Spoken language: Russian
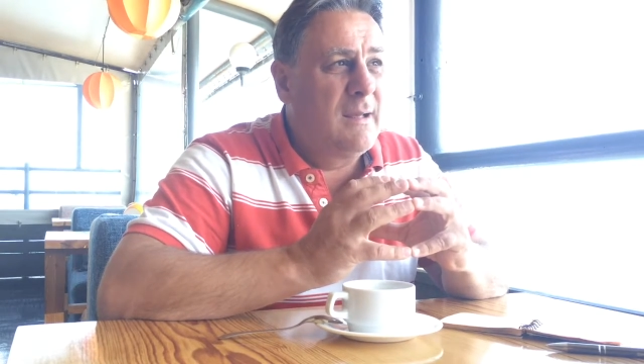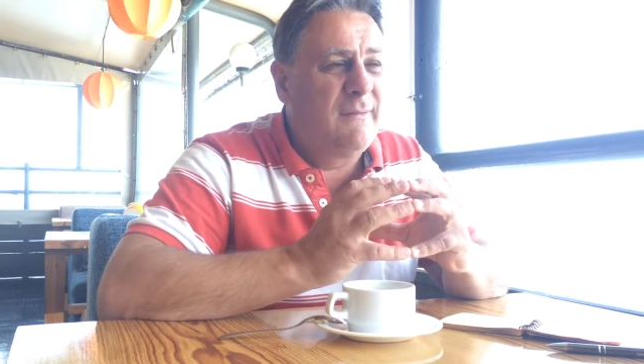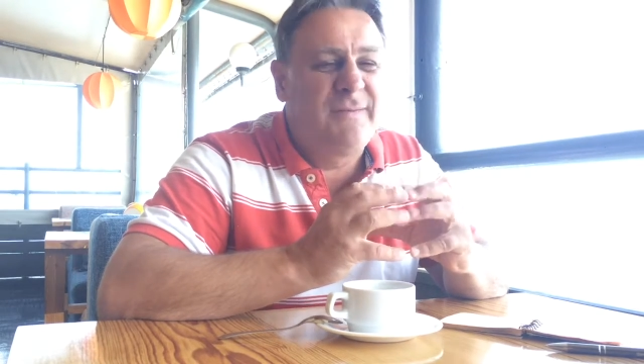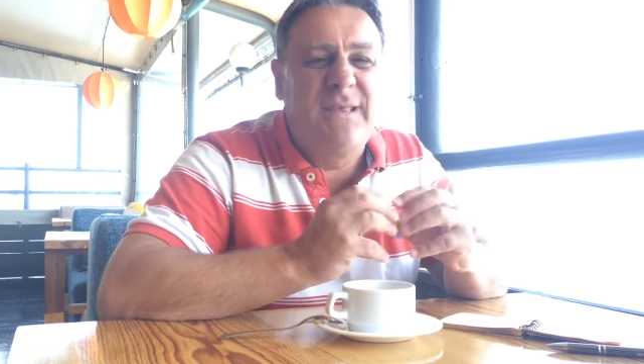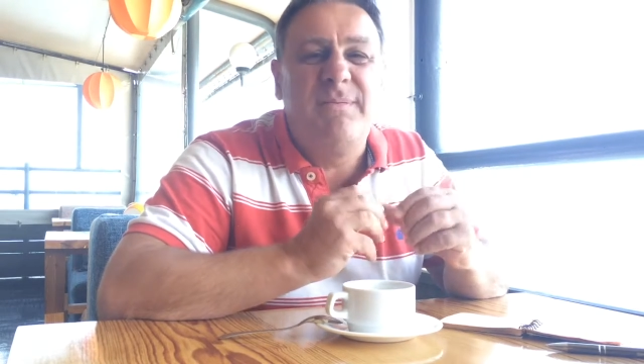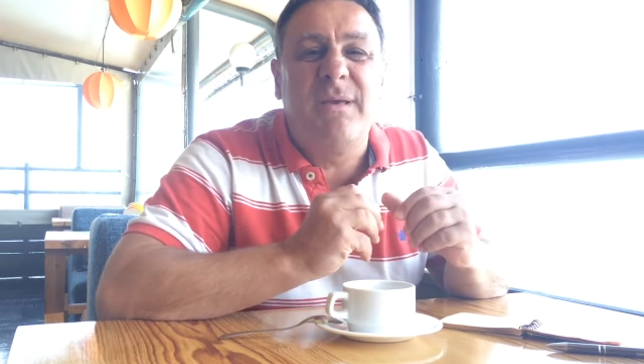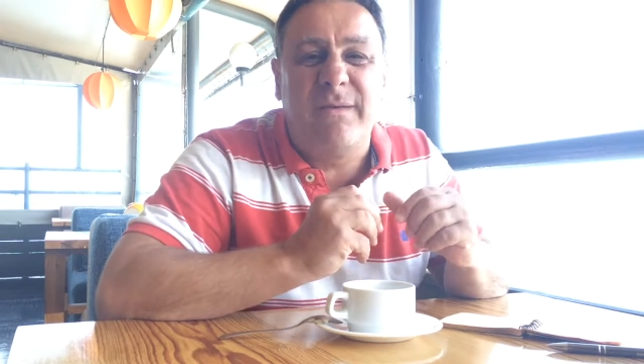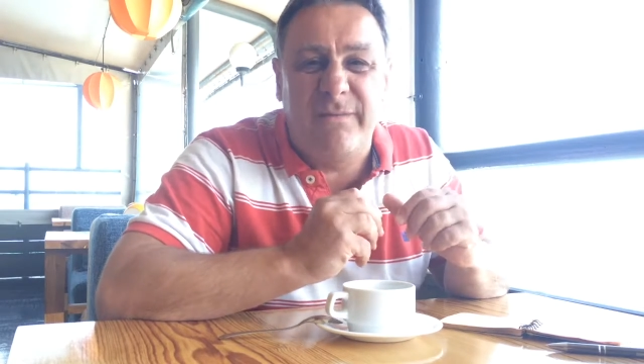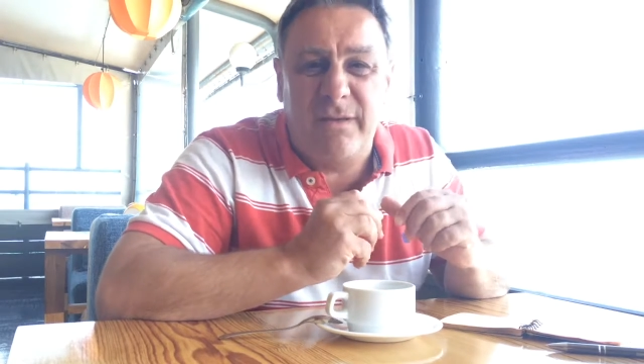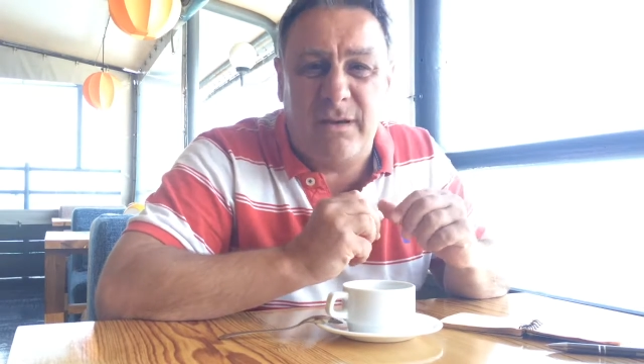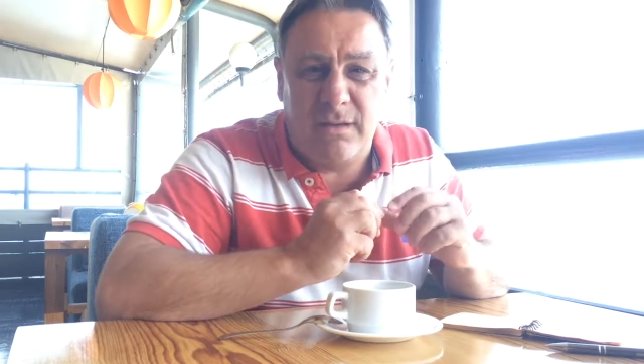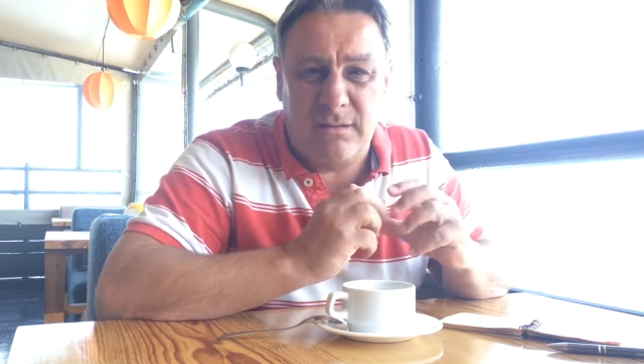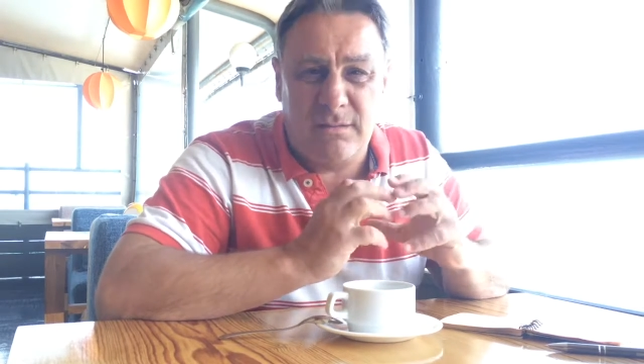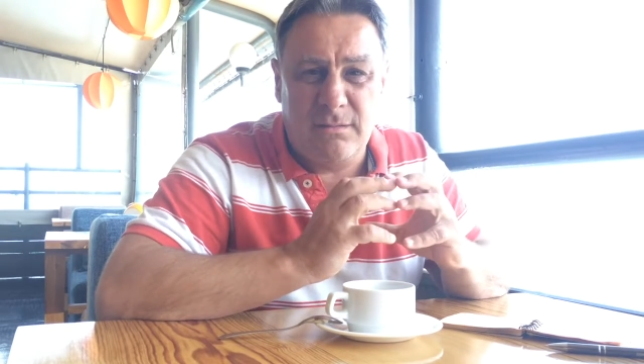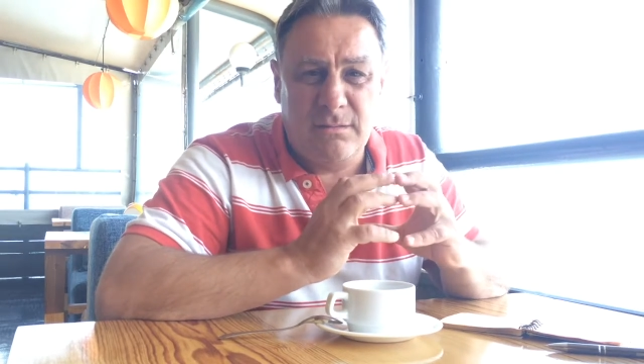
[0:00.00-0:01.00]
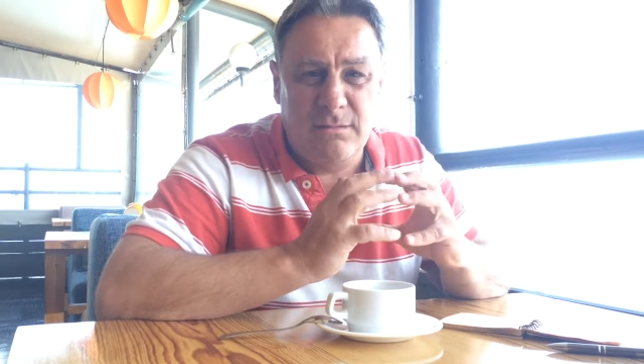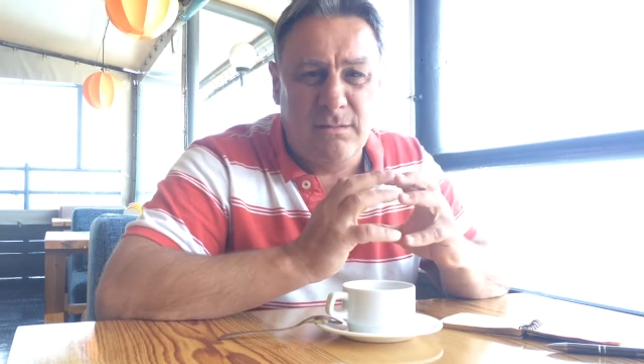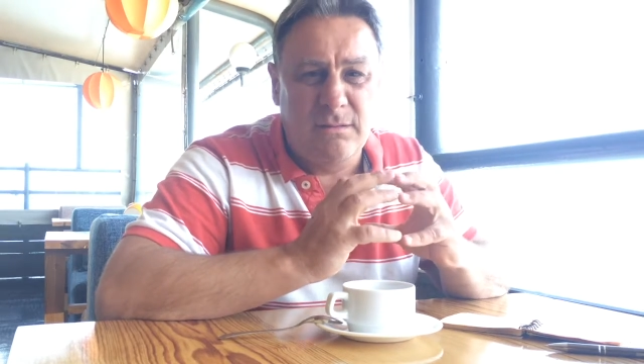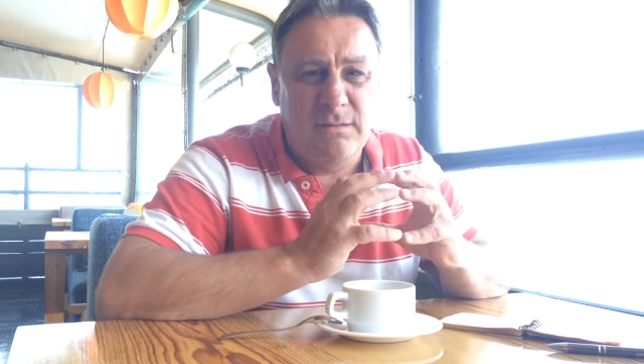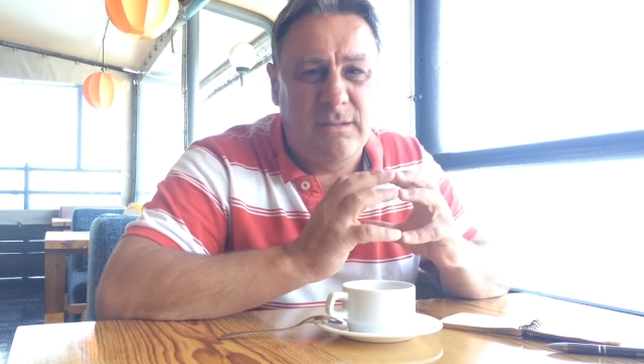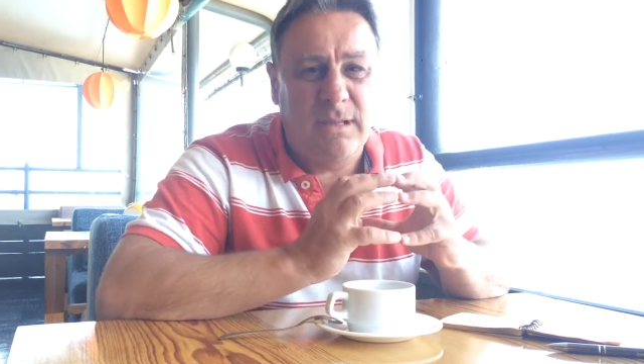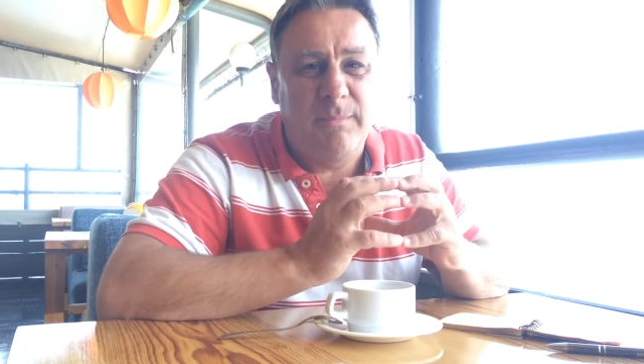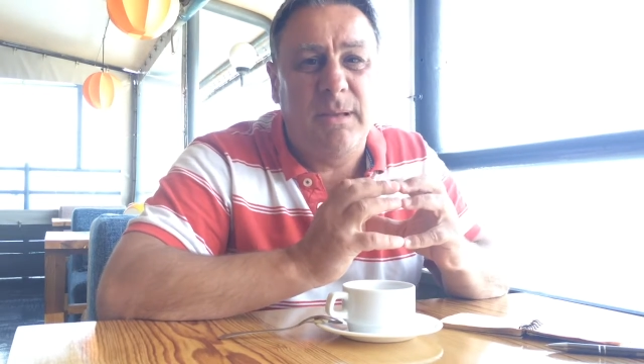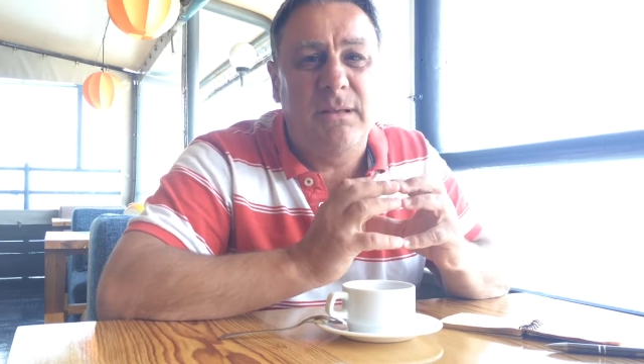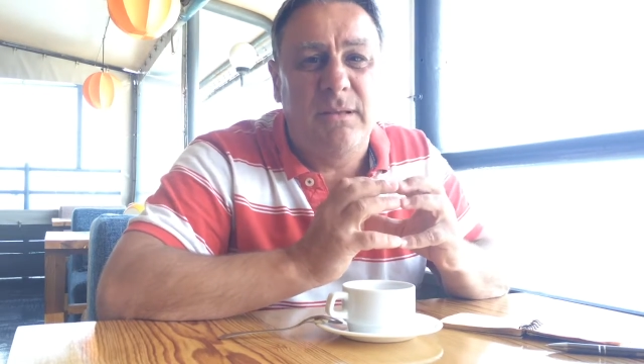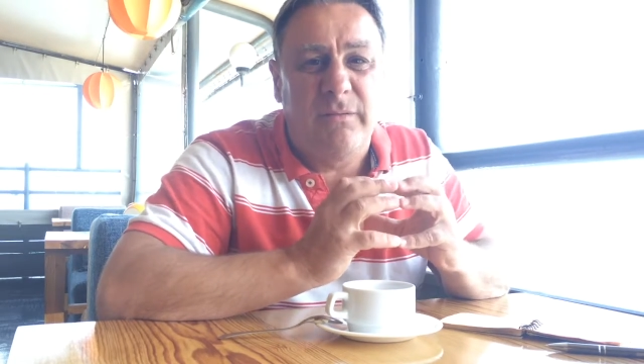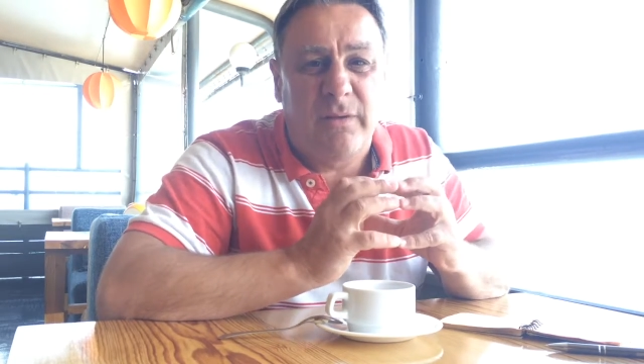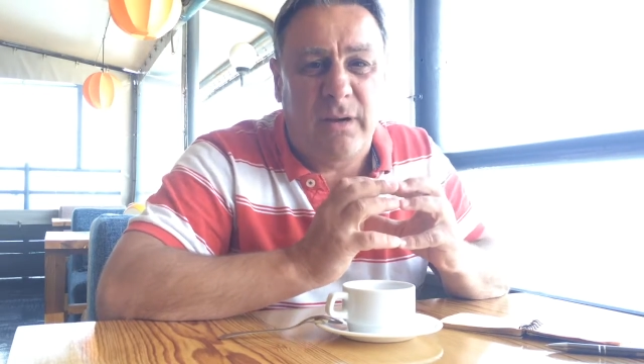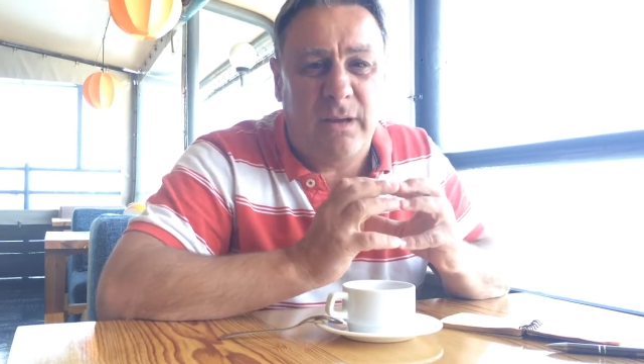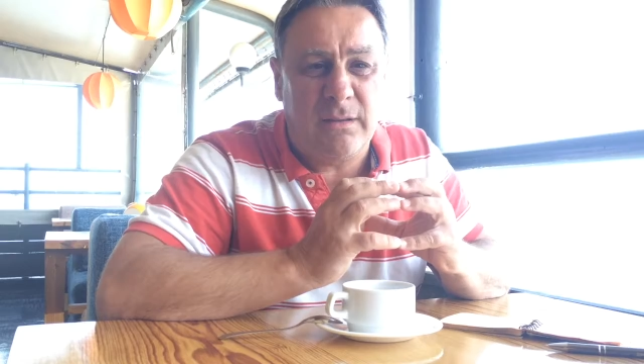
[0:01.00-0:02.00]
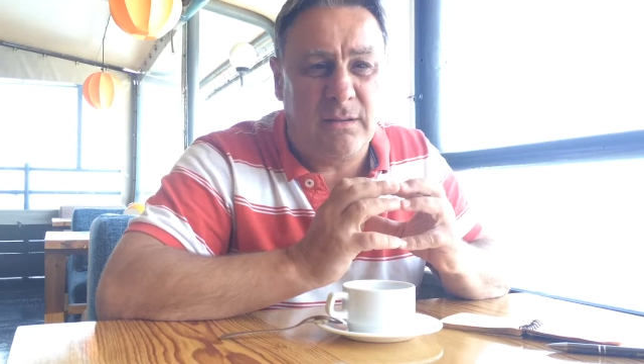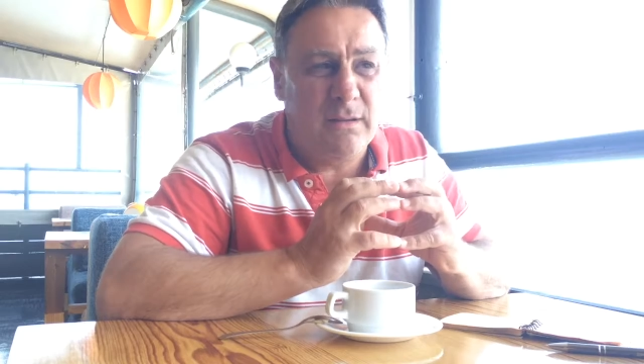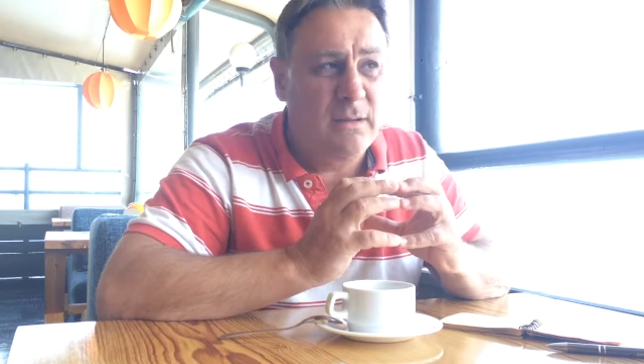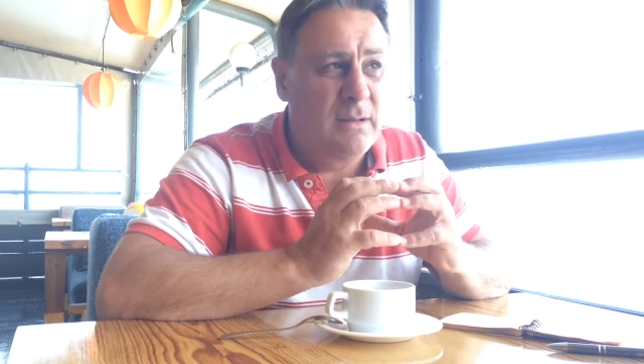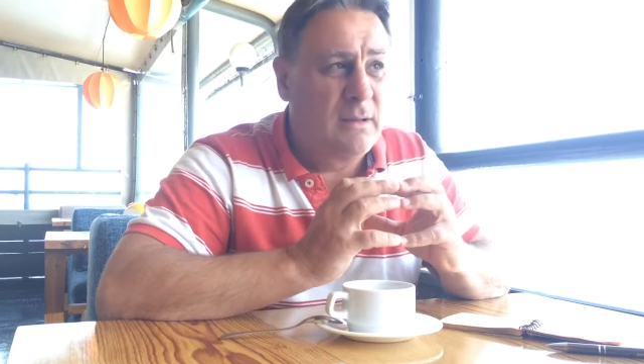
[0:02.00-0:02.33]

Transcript: в тебя верить, тебе доверять,